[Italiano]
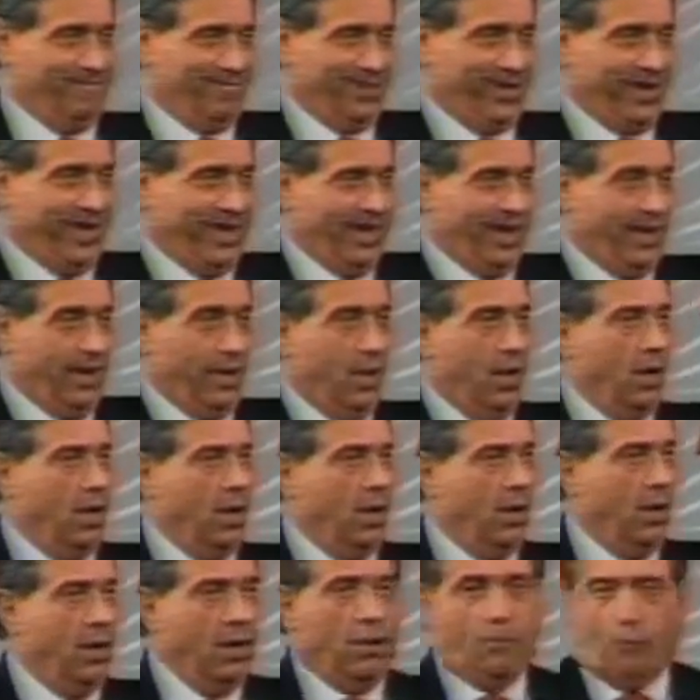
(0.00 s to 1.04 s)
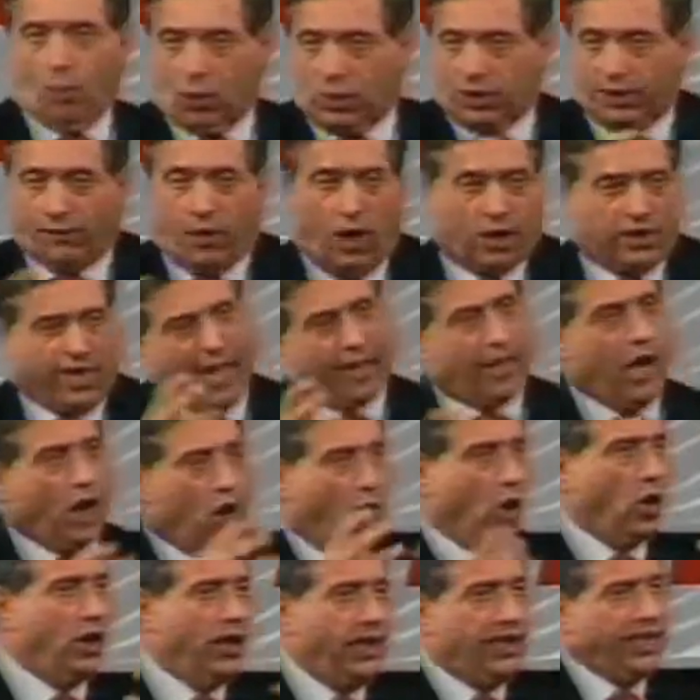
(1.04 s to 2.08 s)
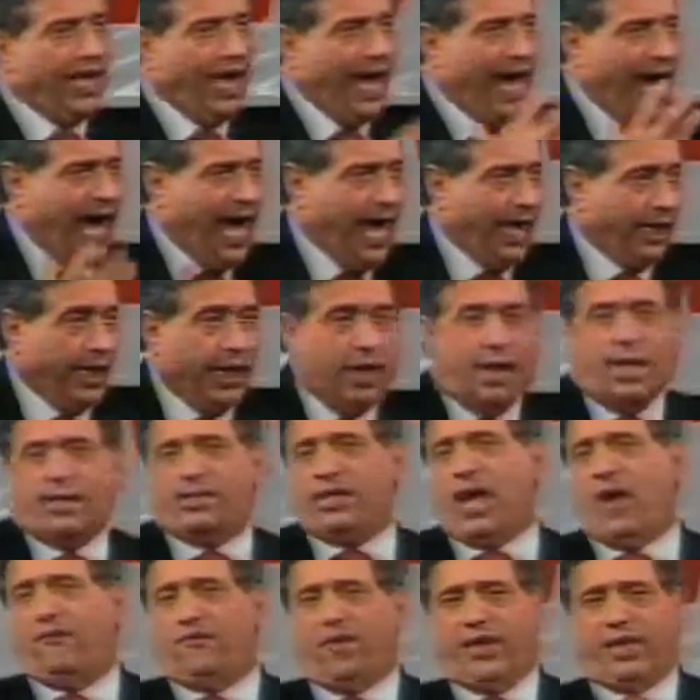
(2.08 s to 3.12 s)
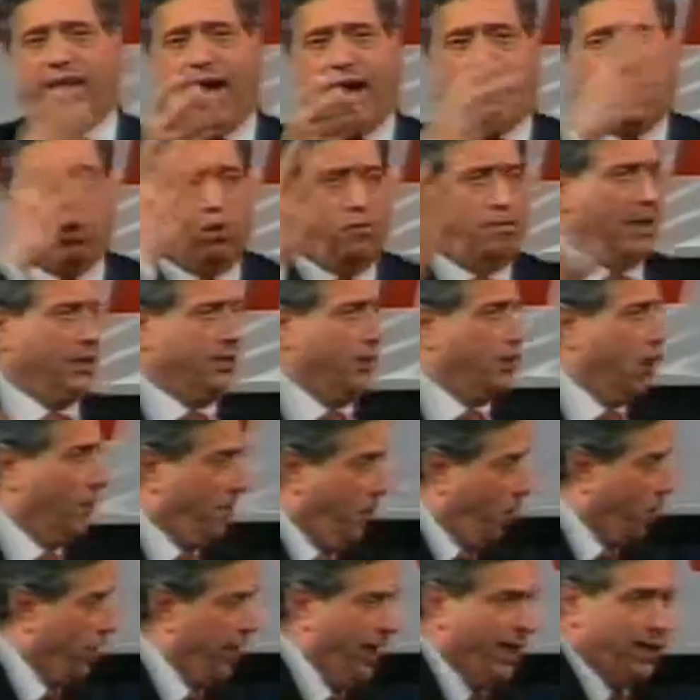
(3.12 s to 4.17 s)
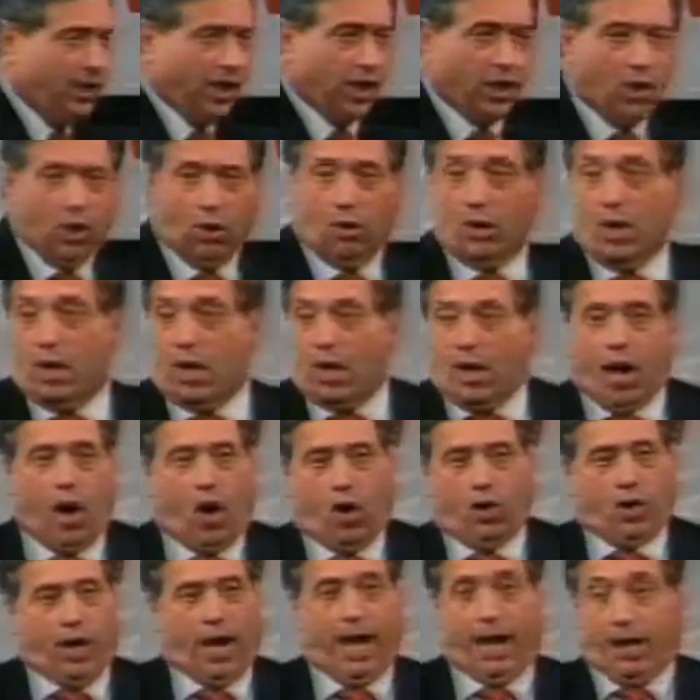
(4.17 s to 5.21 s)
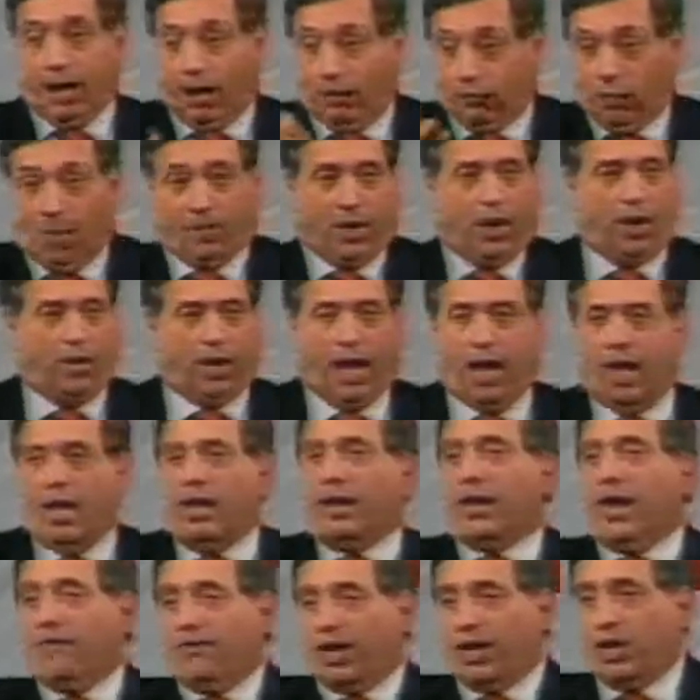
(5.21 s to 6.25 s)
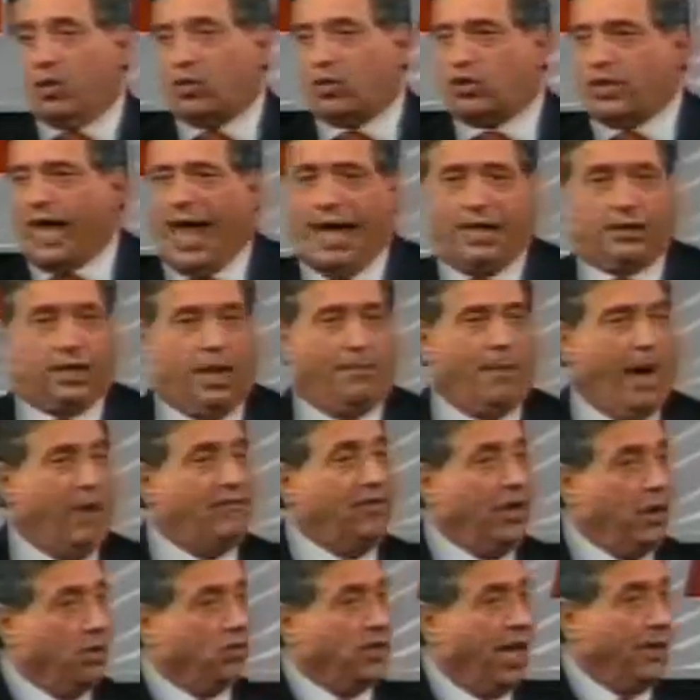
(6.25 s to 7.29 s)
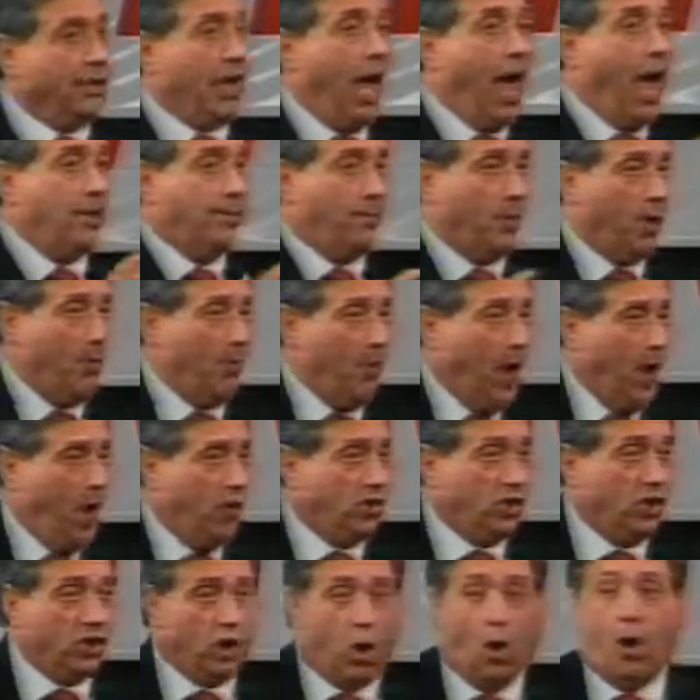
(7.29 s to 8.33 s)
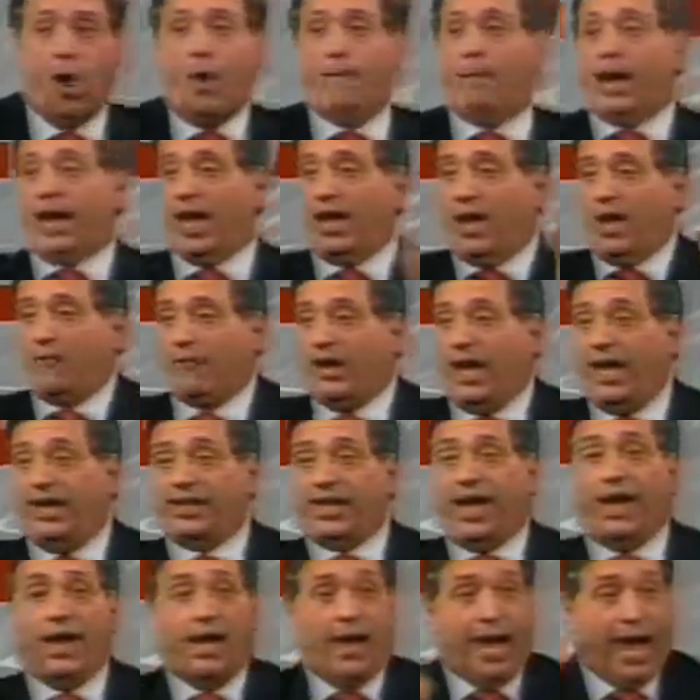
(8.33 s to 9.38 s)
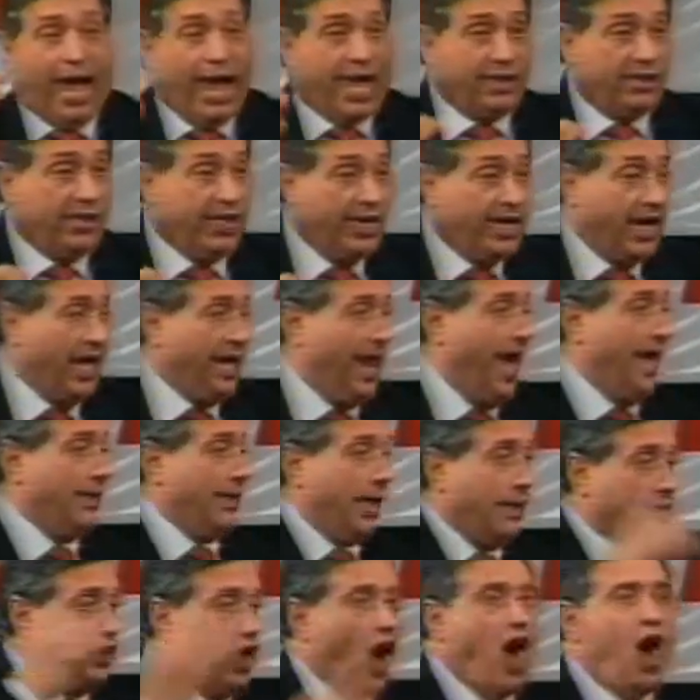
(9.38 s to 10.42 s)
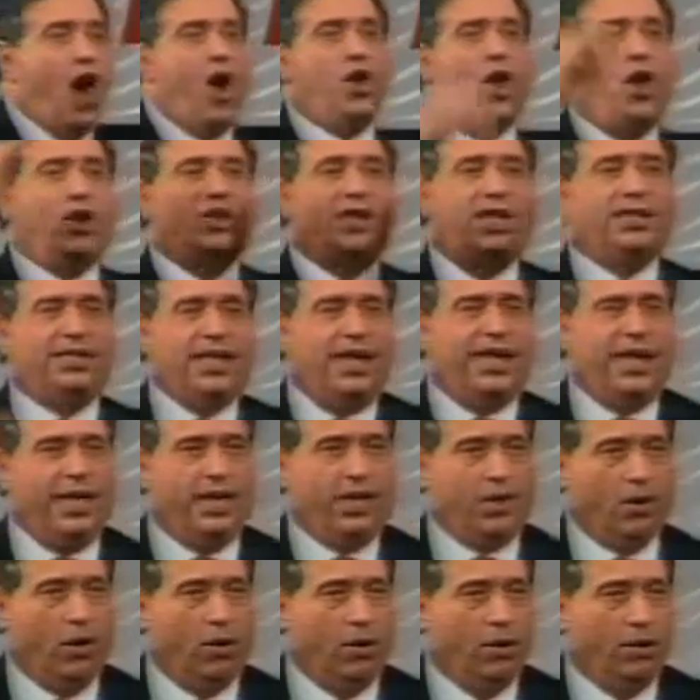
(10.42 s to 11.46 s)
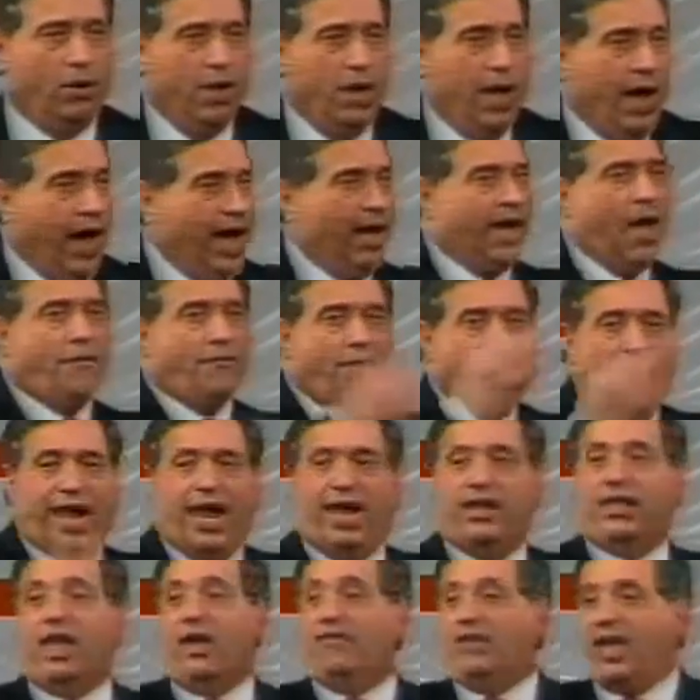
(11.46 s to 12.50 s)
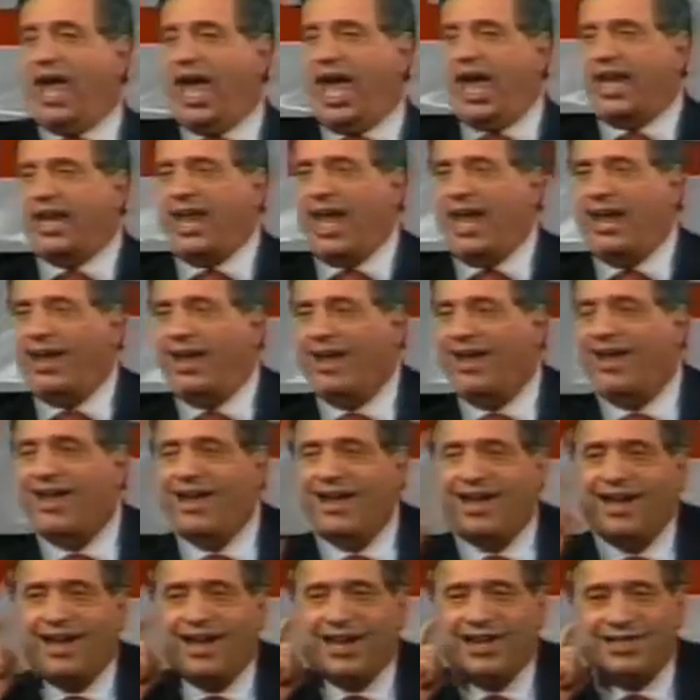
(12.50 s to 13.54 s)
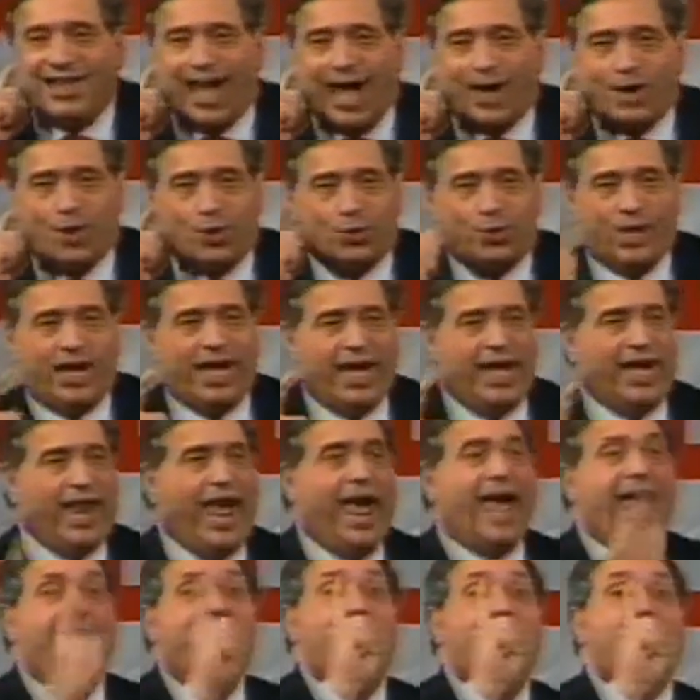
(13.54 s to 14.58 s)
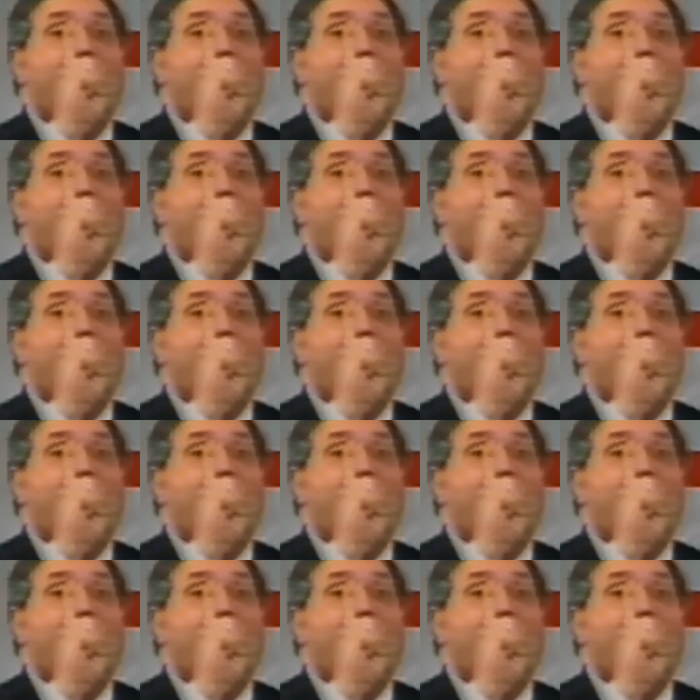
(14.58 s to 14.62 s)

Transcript: Eh? molte volte anche con l'ideale, si affida anche in un partito politico. No, è una parola che viene usata, ma viene usata a sproposito, perché la fede è dichiarata dono di Dio e la fede viene dall'udire